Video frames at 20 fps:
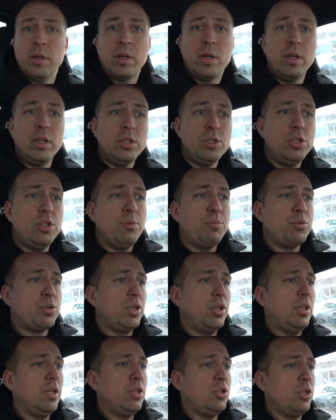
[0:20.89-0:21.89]
Chris się
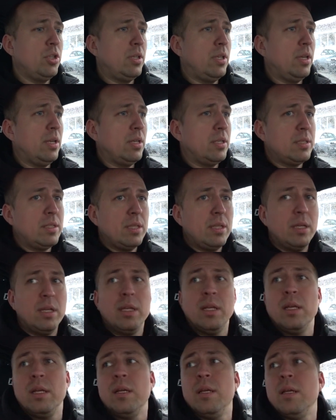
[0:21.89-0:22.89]
przejedzie teraz
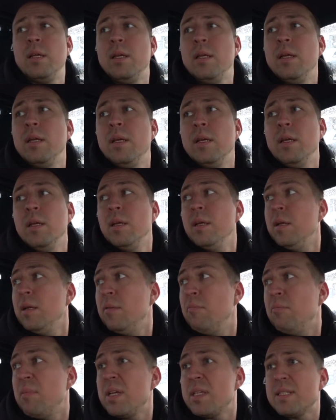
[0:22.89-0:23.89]

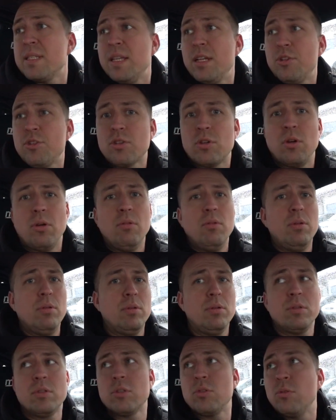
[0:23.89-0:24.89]
mazdeczką,
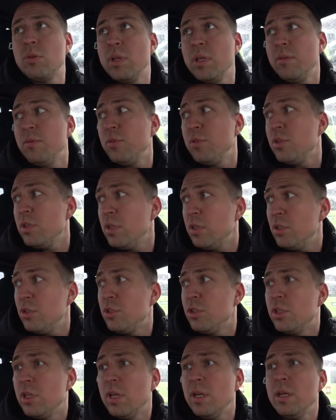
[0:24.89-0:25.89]
z której
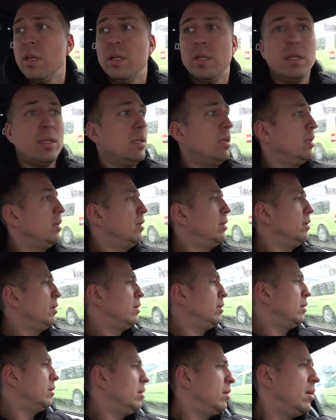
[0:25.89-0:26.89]
widzieliście
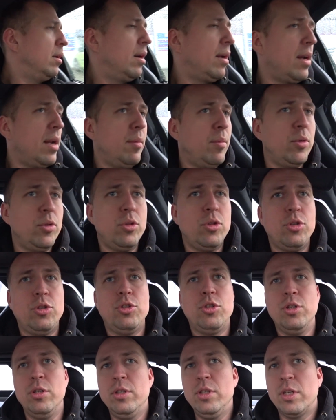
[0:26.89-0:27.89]
remont
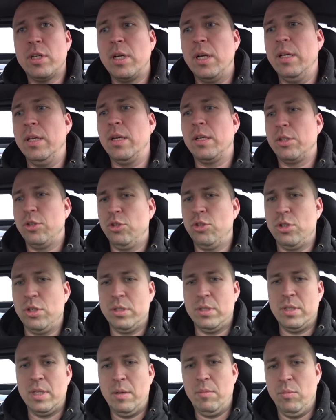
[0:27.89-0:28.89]
silnika jakiś
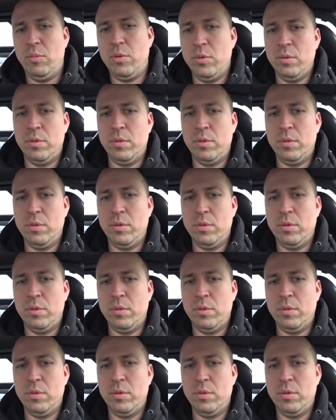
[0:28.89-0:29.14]
czas temu.